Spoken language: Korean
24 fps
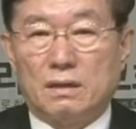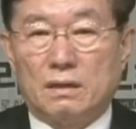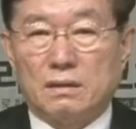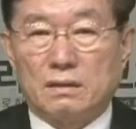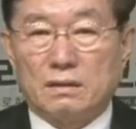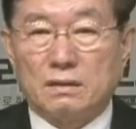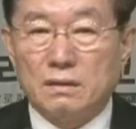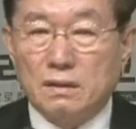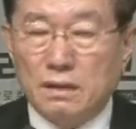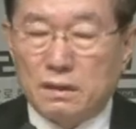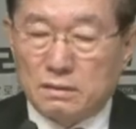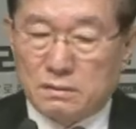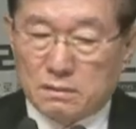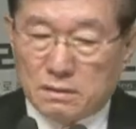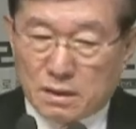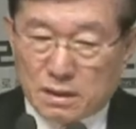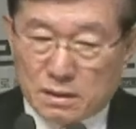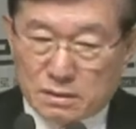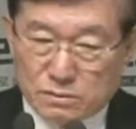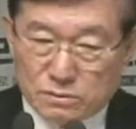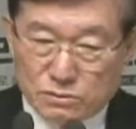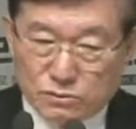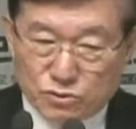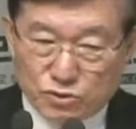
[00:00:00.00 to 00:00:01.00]
그러니
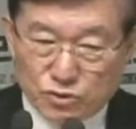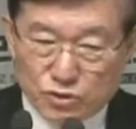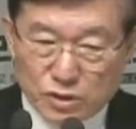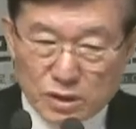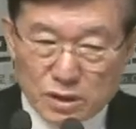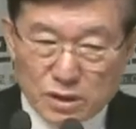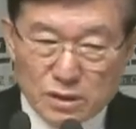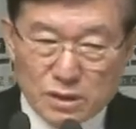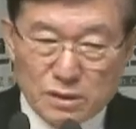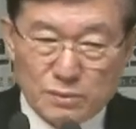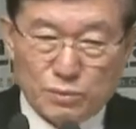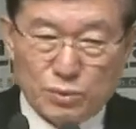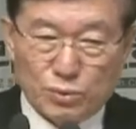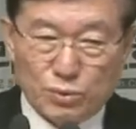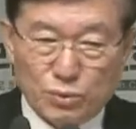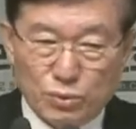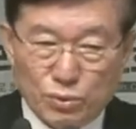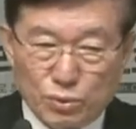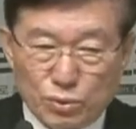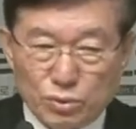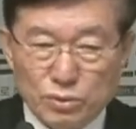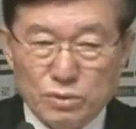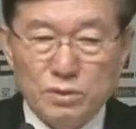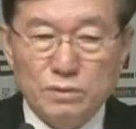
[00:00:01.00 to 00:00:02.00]
우리에게
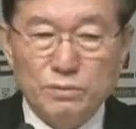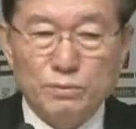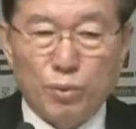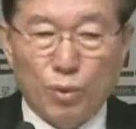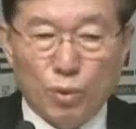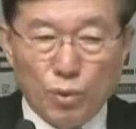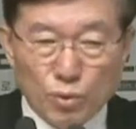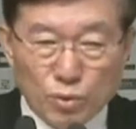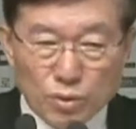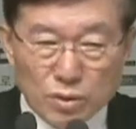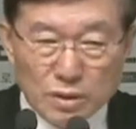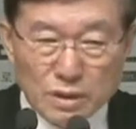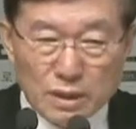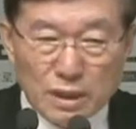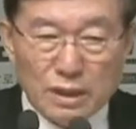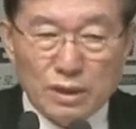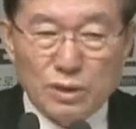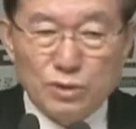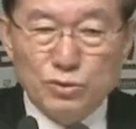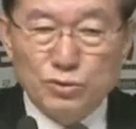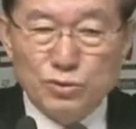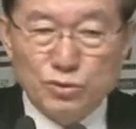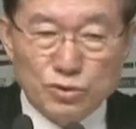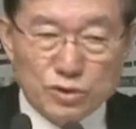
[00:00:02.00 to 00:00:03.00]
모든 복을
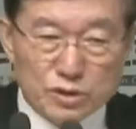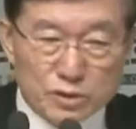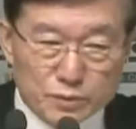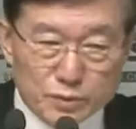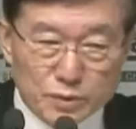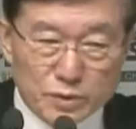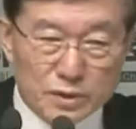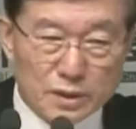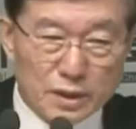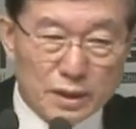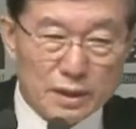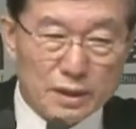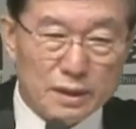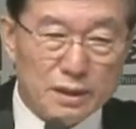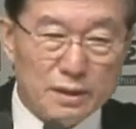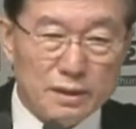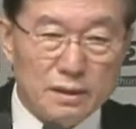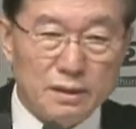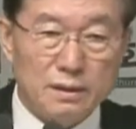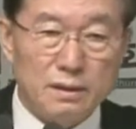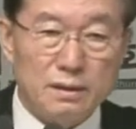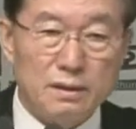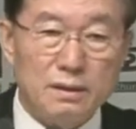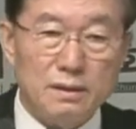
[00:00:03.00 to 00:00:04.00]
내려주고 싶은데
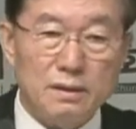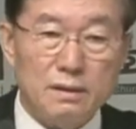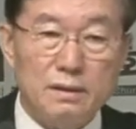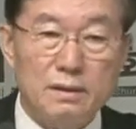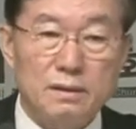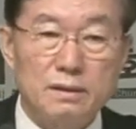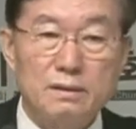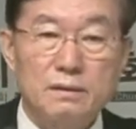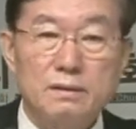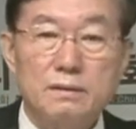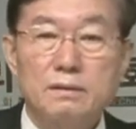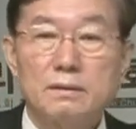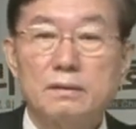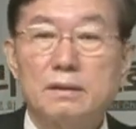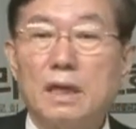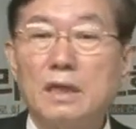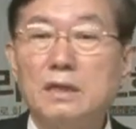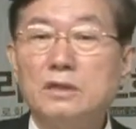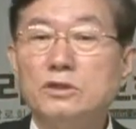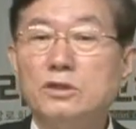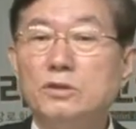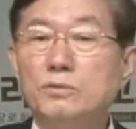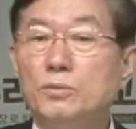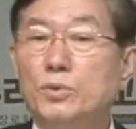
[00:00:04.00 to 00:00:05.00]

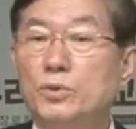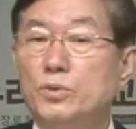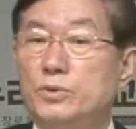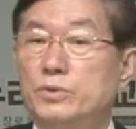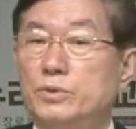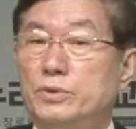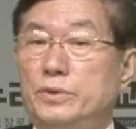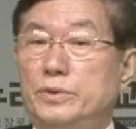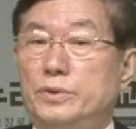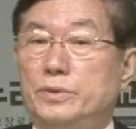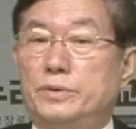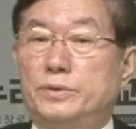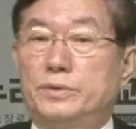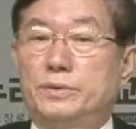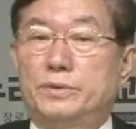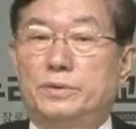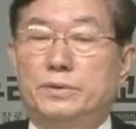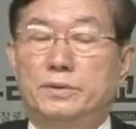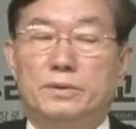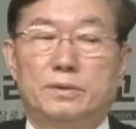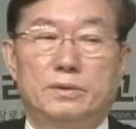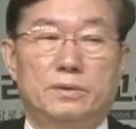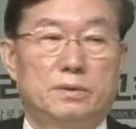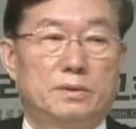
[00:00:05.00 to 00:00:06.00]
딴전 보는 거예요.
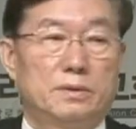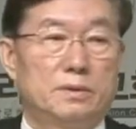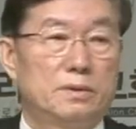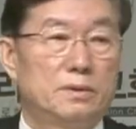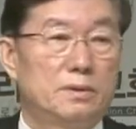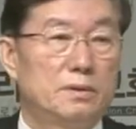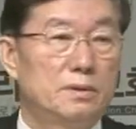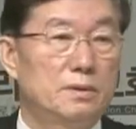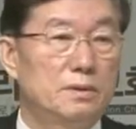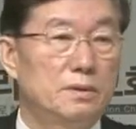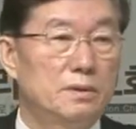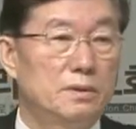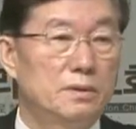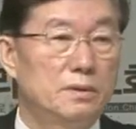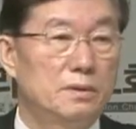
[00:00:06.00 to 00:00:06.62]
예?